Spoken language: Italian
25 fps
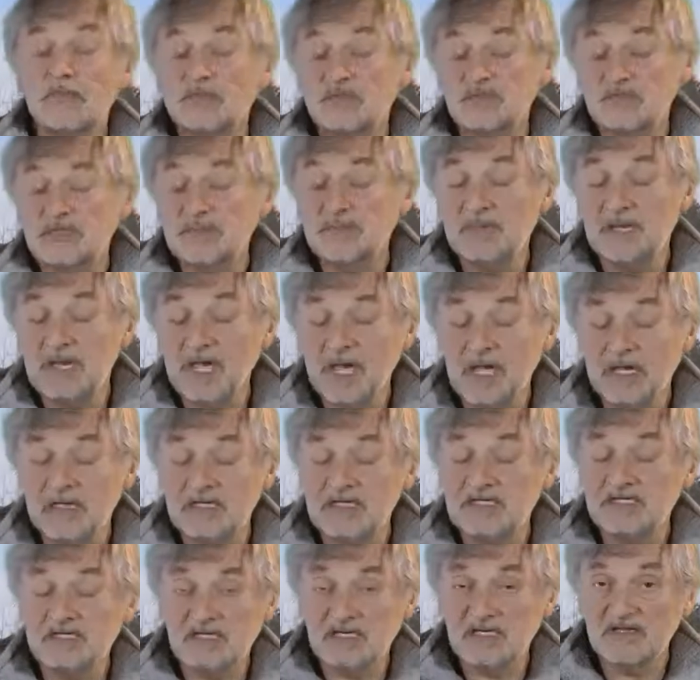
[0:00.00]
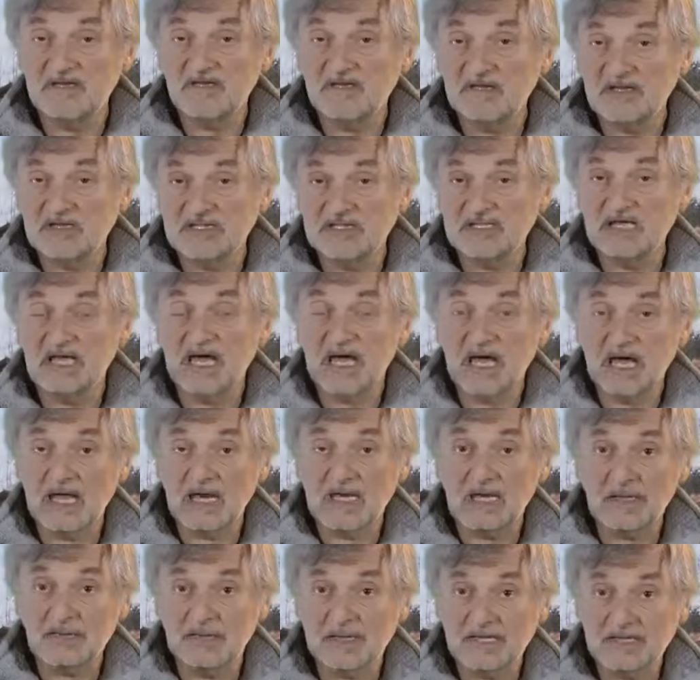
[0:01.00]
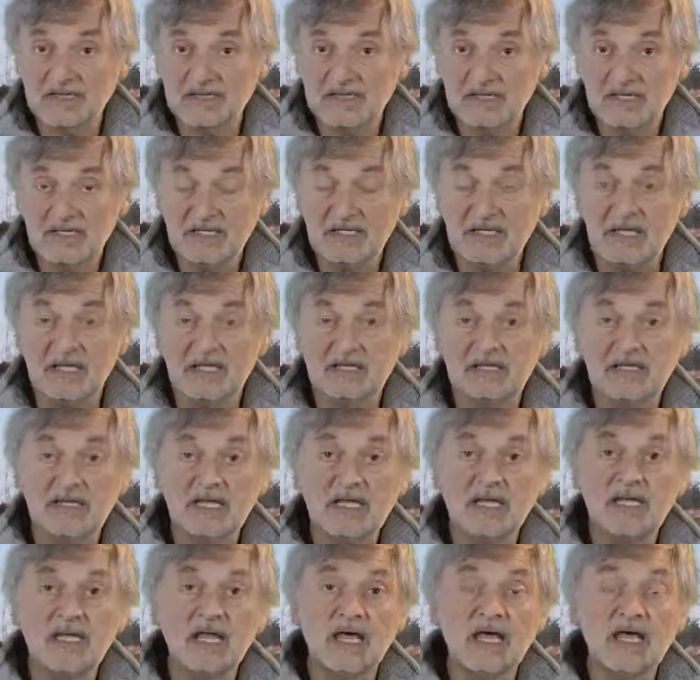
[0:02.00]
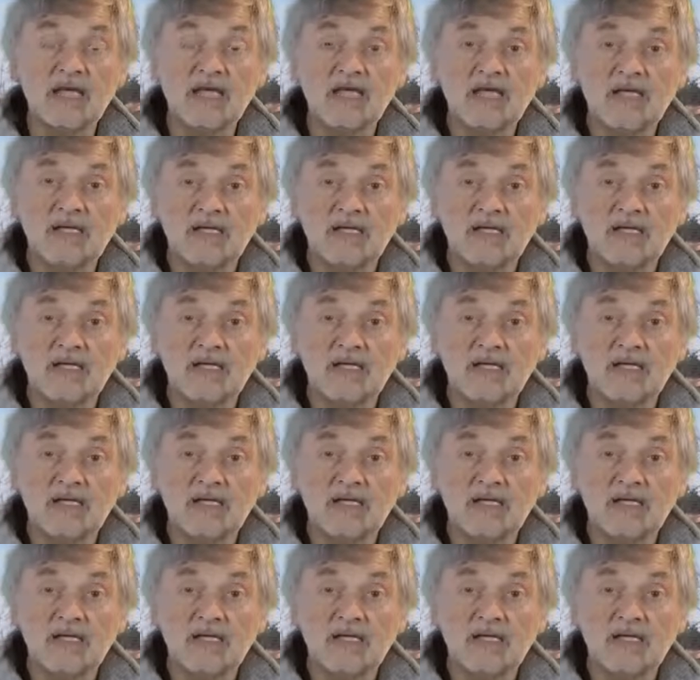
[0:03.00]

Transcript: È possibile anche iscriversi alla mattina della,